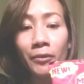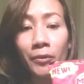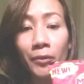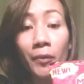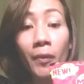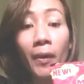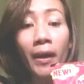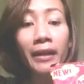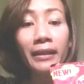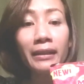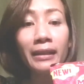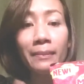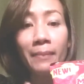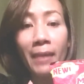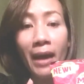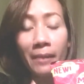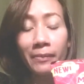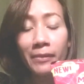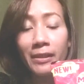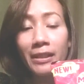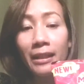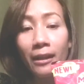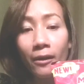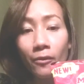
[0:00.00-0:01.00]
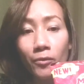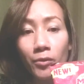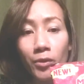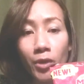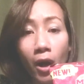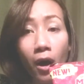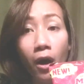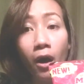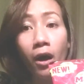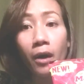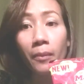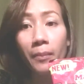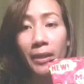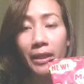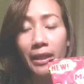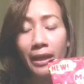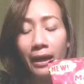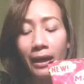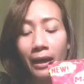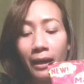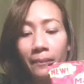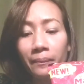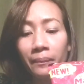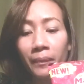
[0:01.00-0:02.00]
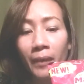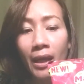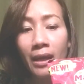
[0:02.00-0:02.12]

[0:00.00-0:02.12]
ด้วยในแบบที่เราชอบนะคะ